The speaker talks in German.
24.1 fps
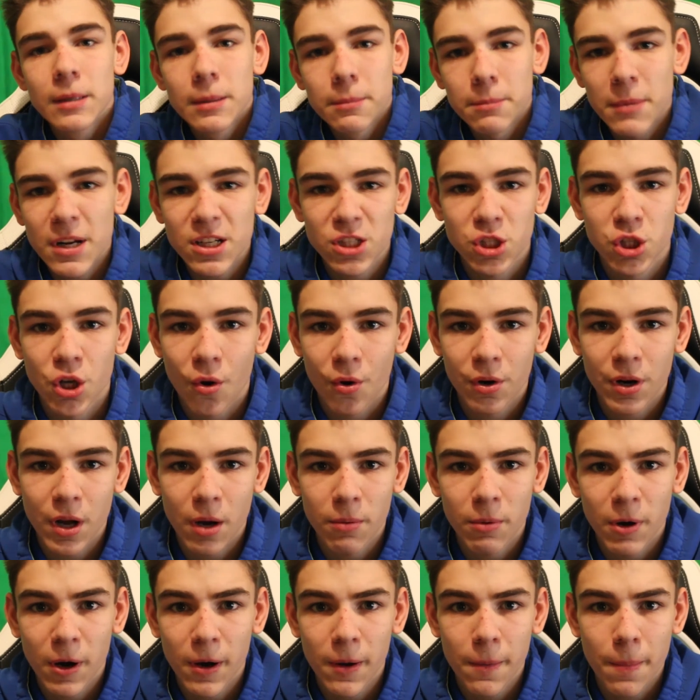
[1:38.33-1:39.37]
Mal schauen,
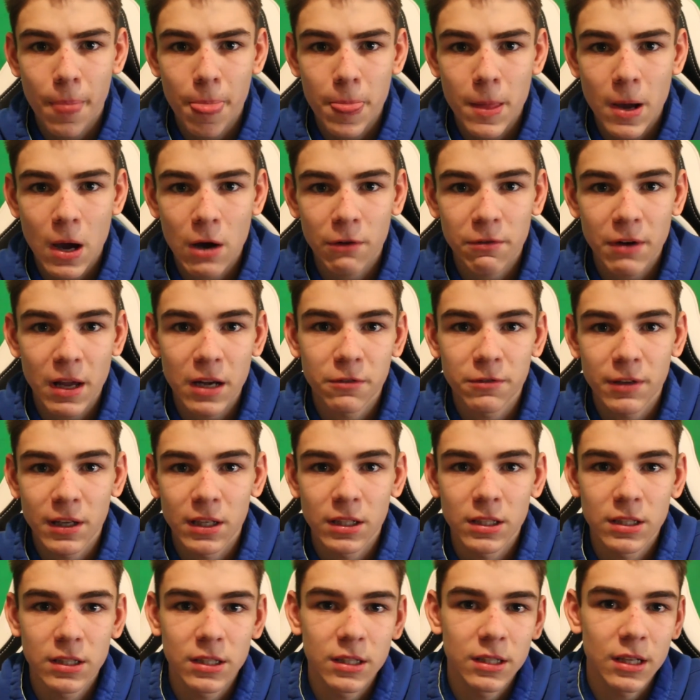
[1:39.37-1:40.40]
aber auf alle
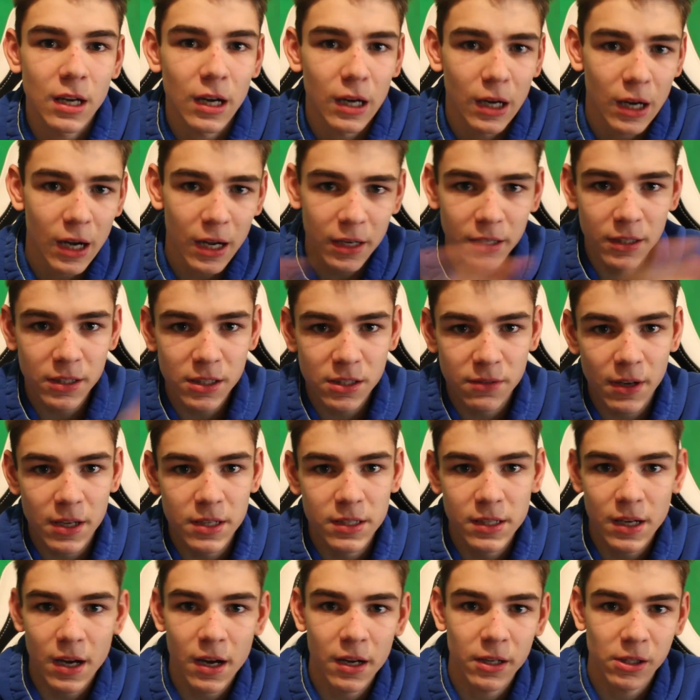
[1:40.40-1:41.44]
Fälle die anderen zwei
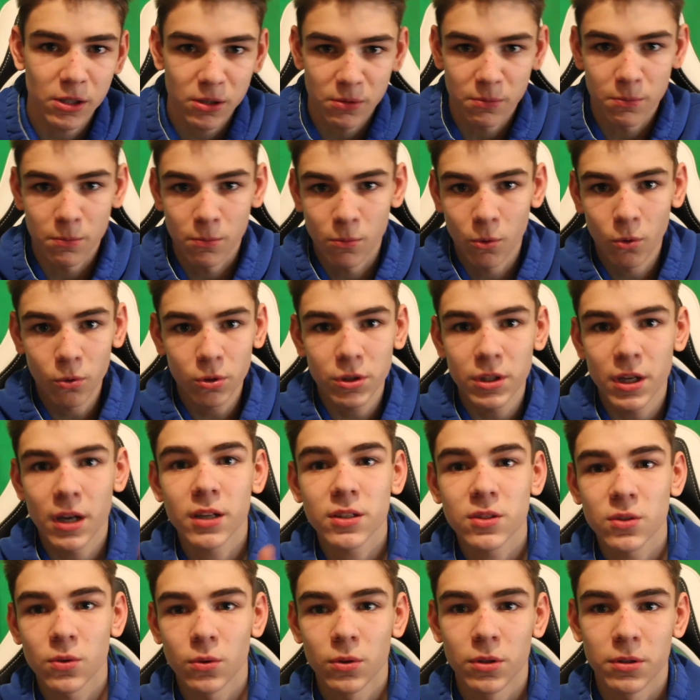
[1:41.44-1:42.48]
Tage,
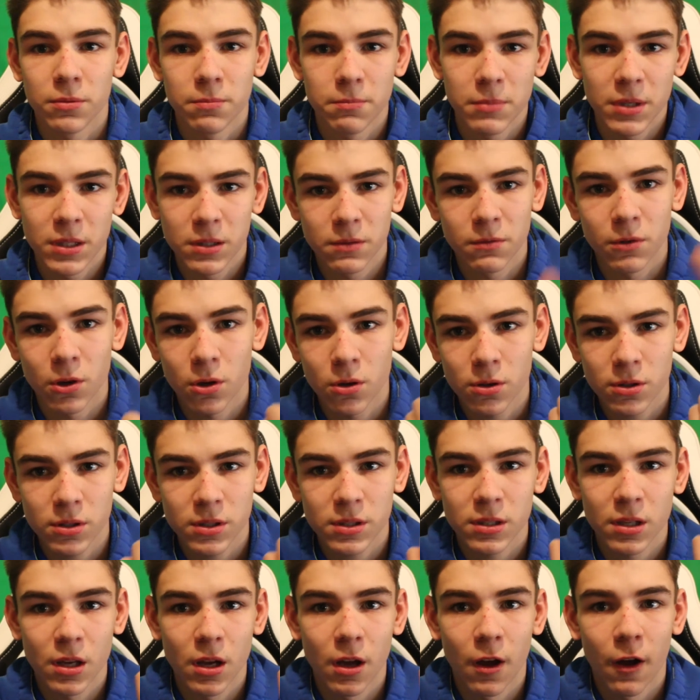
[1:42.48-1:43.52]
montags und mittwochs,